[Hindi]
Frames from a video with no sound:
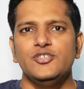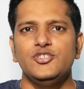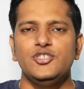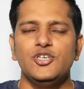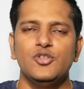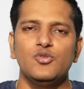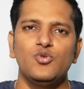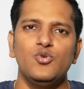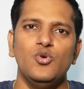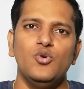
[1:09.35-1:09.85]

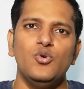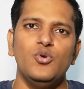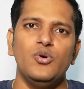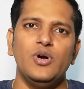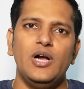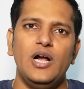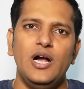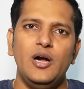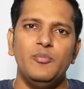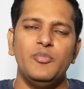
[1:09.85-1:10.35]
जिनको
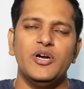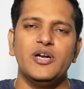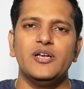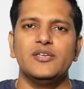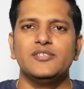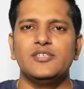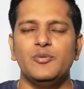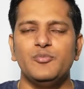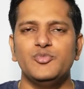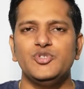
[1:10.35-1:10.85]
हम अगर
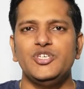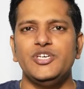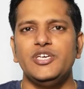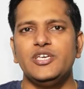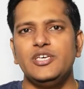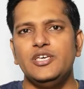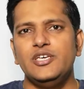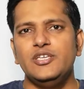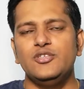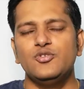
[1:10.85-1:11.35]
समझें
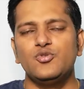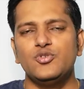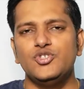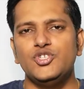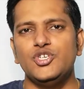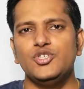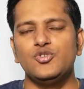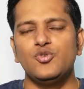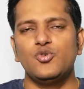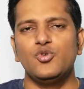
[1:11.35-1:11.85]
कि इन
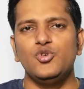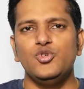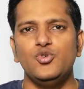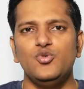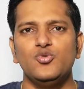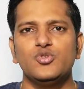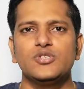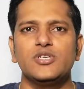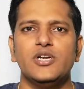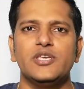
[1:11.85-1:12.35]
चीज़ों को
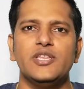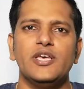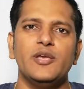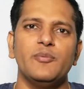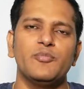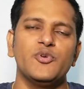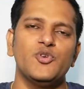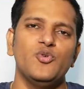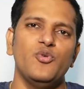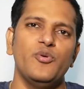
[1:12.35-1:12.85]
यूज़ करना
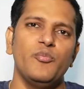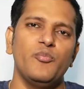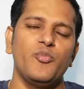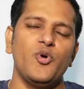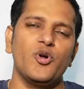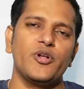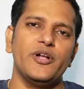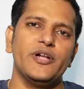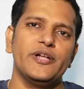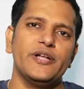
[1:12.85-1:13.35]
क्यों
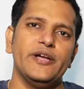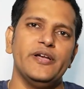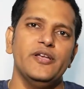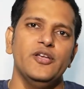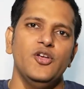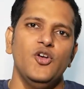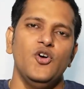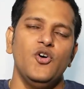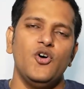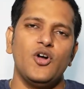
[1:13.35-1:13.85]
इम्पॉर्टेंट है
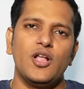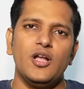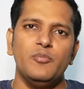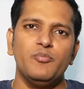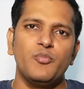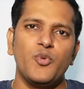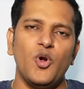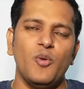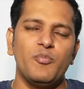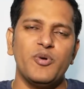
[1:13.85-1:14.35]
और
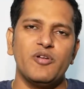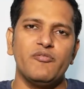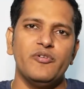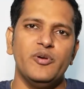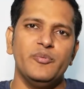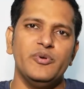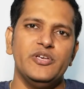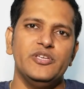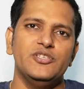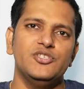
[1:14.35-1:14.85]
हम प्रॉपर
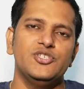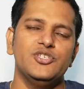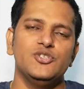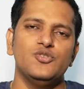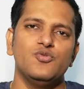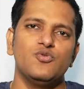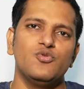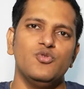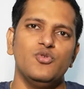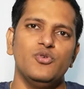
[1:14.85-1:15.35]
वे में इन
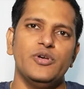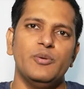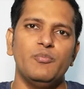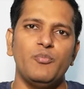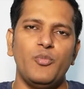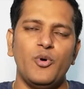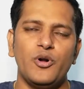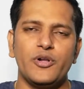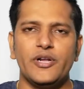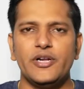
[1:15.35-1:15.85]
चीज़ों को
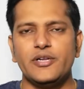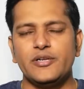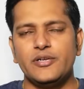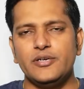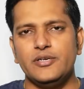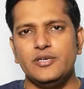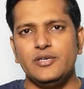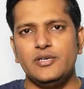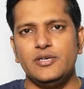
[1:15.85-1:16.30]
इम्पॉर्टेंट